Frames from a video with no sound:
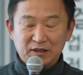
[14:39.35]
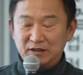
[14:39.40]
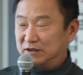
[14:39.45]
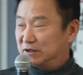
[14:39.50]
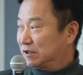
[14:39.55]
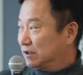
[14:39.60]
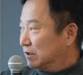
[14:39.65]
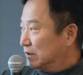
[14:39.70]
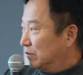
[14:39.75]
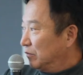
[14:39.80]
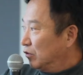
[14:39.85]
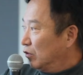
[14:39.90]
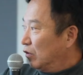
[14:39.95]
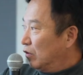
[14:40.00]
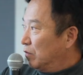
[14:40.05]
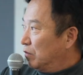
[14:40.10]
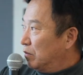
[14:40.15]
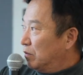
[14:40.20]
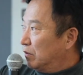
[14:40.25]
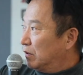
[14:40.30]
지금
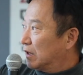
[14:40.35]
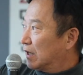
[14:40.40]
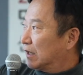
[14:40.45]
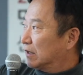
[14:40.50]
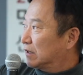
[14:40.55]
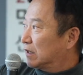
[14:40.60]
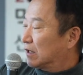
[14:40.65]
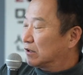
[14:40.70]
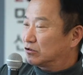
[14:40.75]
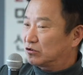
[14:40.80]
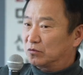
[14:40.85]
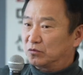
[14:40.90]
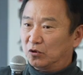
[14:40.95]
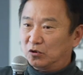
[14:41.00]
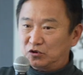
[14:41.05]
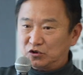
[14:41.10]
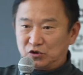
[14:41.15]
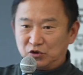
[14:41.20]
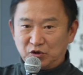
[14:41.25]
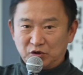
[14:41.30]
요 부분을 갖다가 좀
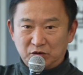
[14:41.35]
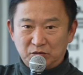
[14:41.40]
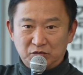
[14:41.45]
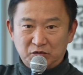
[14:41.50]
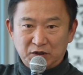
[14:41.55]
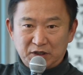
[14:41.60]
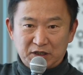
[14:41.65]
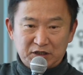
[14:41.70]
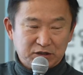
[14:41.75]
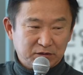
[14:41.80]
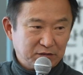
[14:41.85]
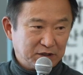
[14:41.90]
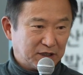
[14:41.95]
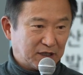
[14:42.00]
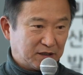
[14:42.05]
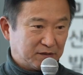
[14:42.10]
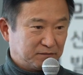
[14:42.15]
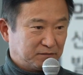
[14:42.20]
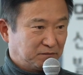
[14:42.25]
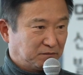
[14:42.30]
놓치고 있는 분이 계십니다.